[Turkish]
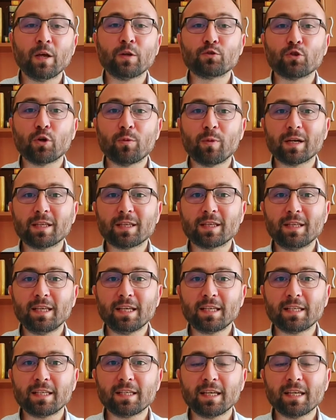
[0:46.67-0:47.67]

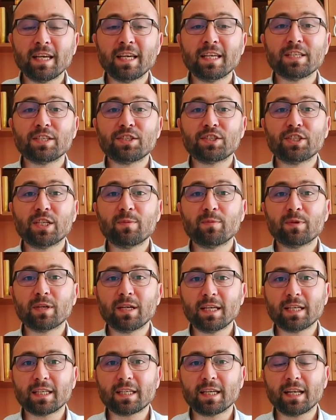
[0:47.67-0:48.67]
Cömertlik,
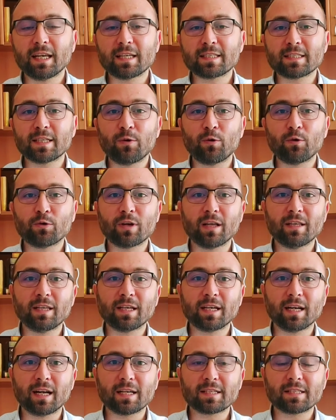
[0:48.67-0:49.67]
cimrilik ile
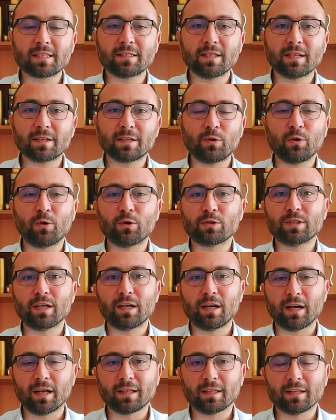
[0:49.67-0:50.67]
savurganlık arasındaki
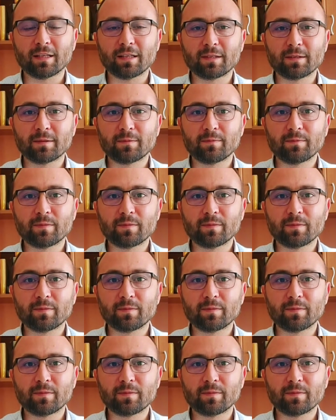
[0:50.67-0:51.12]
orta haldir.